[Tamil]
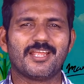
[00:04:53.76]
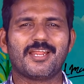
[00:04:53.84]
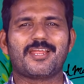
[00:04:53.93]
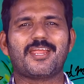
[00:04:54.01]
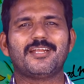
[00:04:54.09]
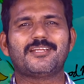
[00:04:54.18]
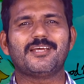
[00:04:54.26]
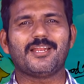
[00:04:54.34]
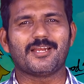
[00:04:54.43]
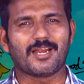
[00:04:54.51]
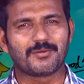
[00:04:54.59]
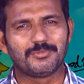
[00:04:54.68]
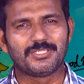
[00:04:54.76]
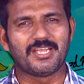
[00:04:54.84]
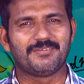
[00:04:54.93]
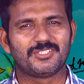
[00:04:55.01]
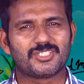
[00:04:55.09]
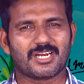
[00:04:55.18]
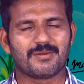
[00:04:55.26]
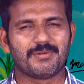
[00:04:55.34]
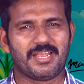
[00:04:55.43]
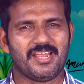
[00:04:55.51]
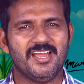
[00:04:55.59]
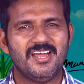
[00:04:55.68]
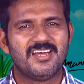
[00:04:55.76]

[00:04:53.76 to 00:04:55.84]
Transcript: என்னை கேட்கிறேன் நண்பு தேவச்சனமே